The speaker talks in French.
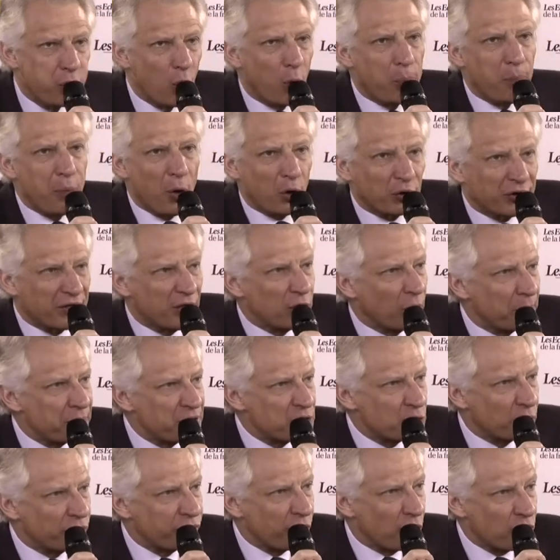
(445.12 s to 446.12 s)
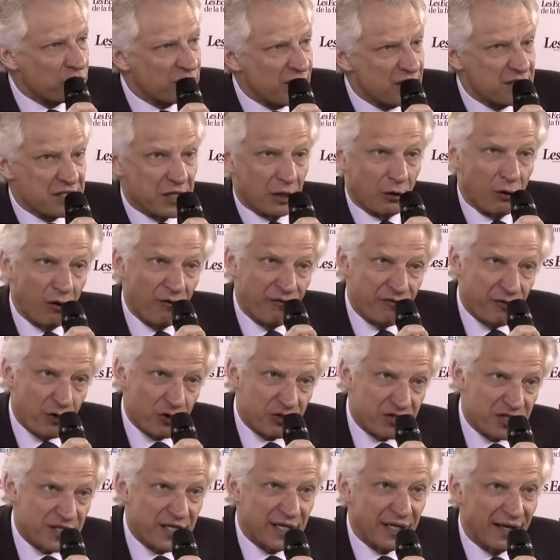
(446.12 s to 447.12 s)
pour porter l'ambition française et
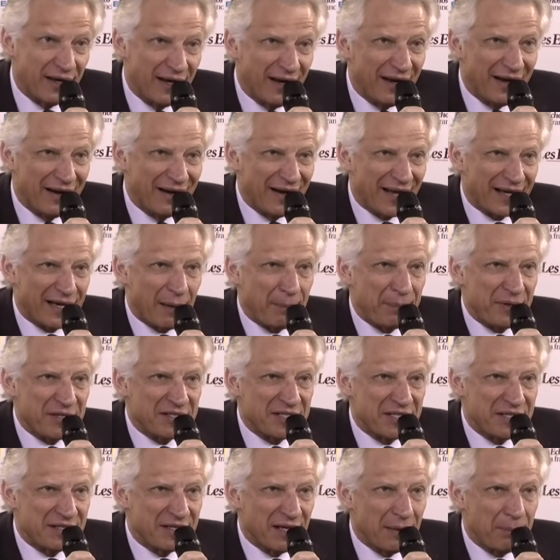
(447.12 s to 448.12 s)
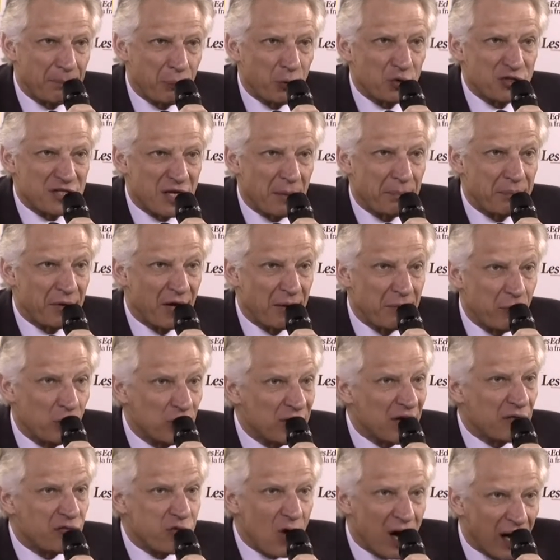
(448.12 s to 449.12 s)
renforcer la capacité pour ces
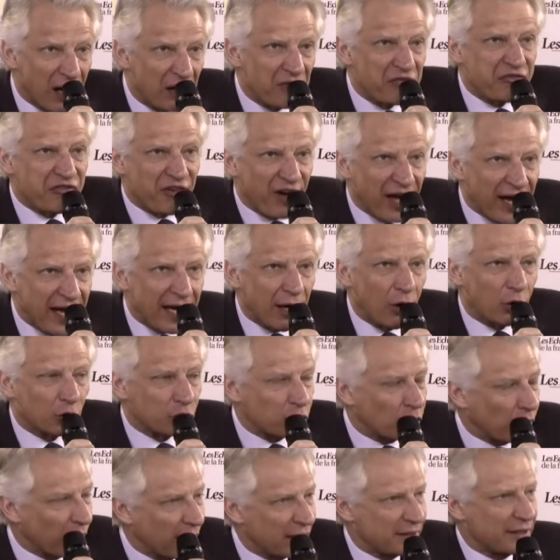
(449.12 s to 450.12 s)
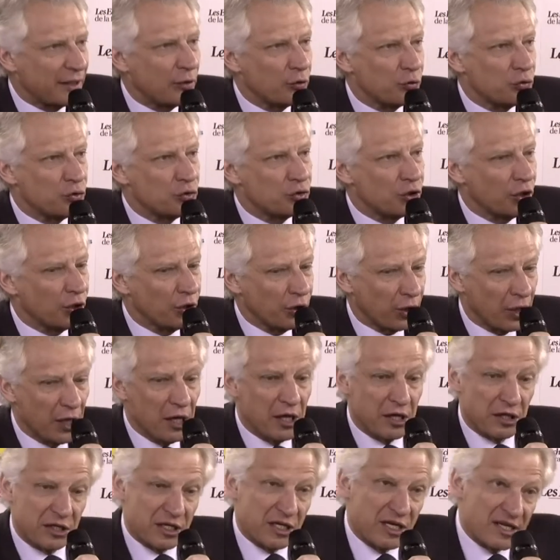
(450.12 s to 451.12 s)
PME d'avoir un vrai interlocuteur
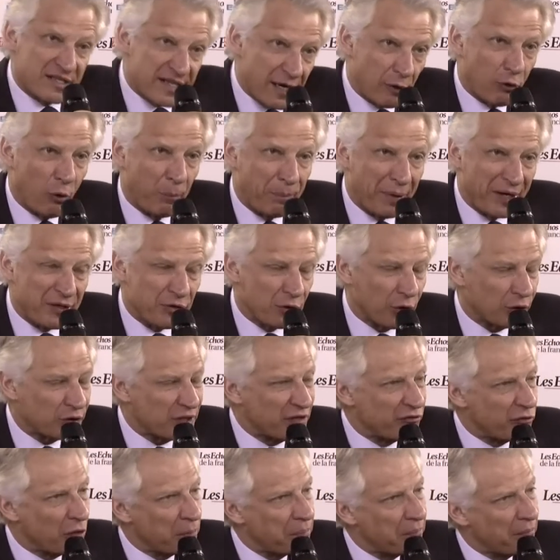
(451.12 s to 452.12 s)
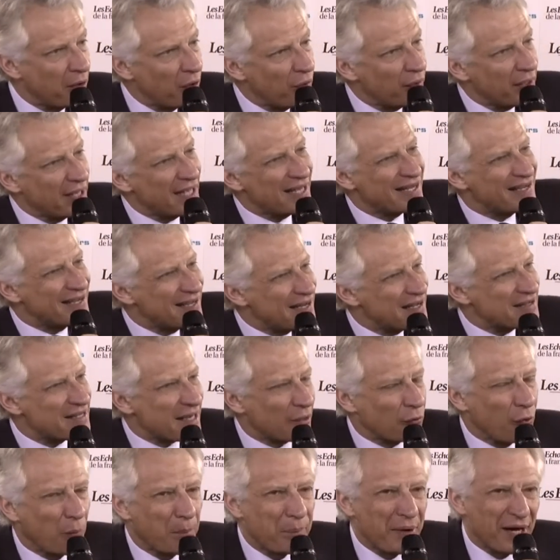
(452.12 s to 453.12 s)
qui les accompagne dans leur développement et qui
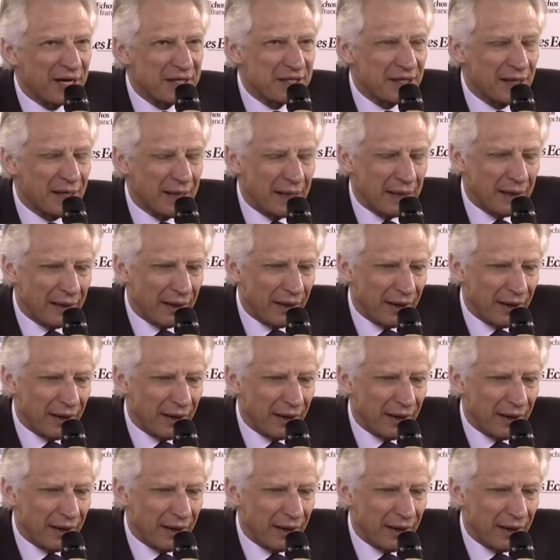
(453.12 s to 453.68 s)
les accompagne